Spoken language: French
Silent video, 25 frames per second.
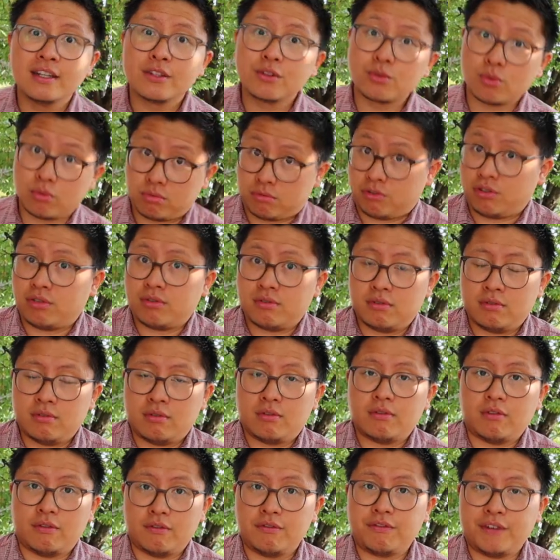Donc,
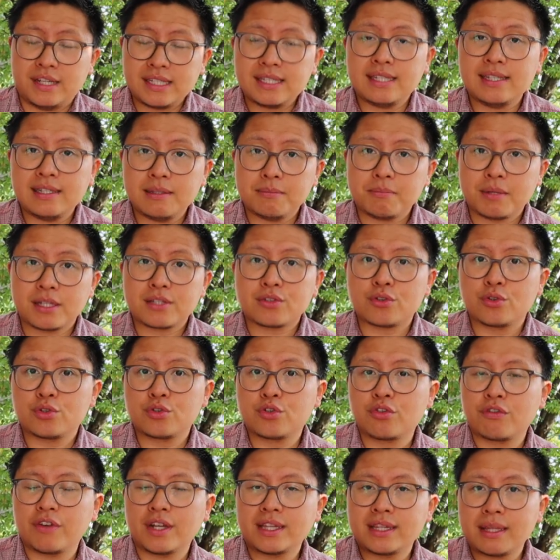vas-y, parce que
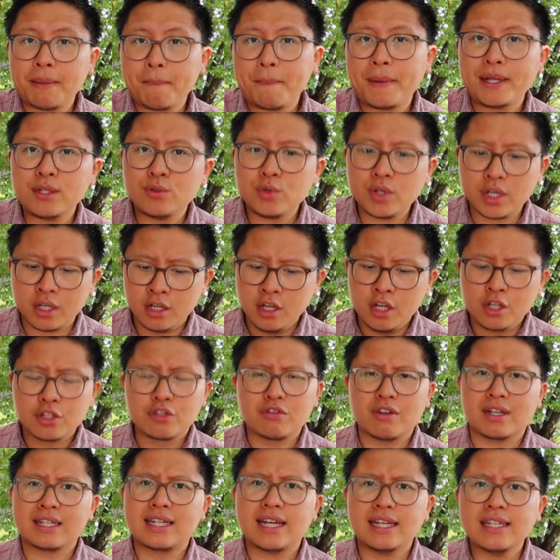tu vas t'épanouir,
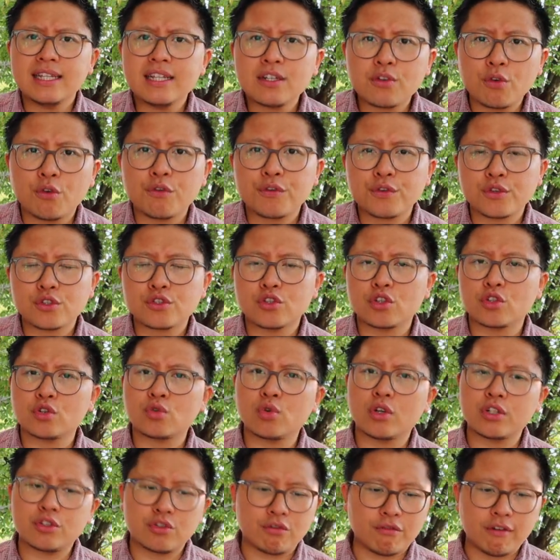tu vas gagner confiance en
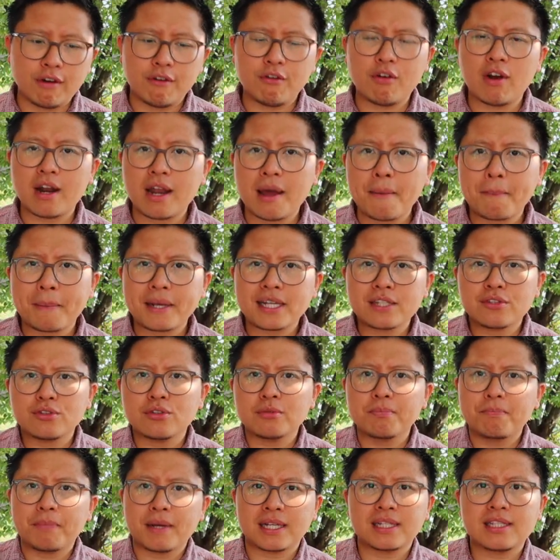toi, tu vas avoir
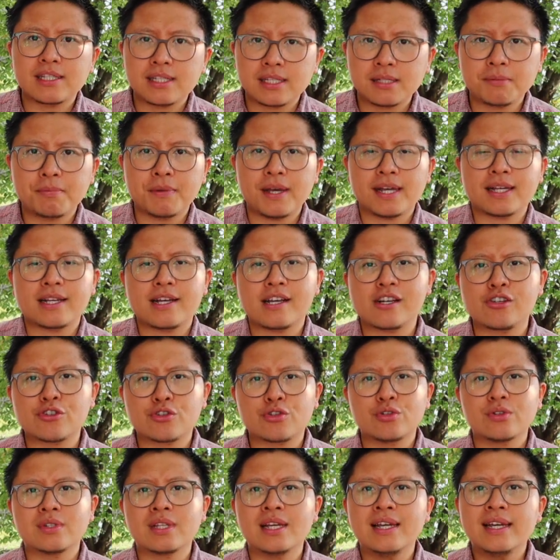l'impression de participer à quelque
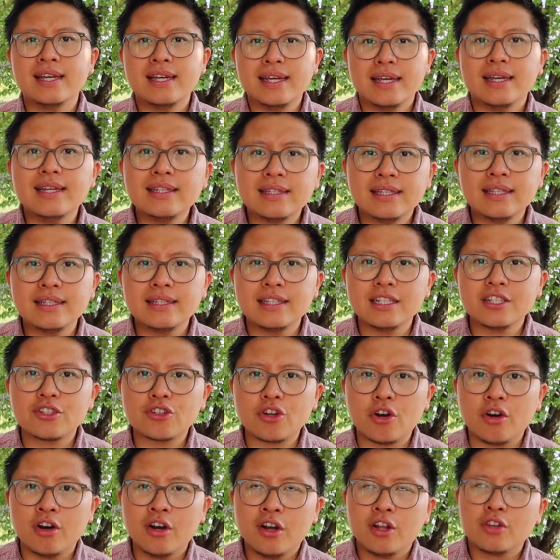chose, aider des
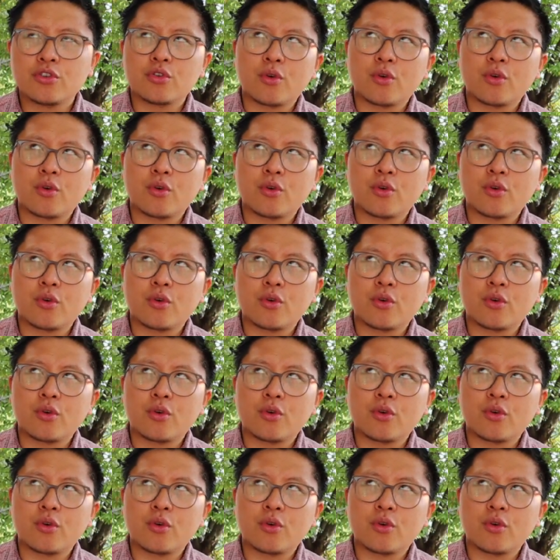gens.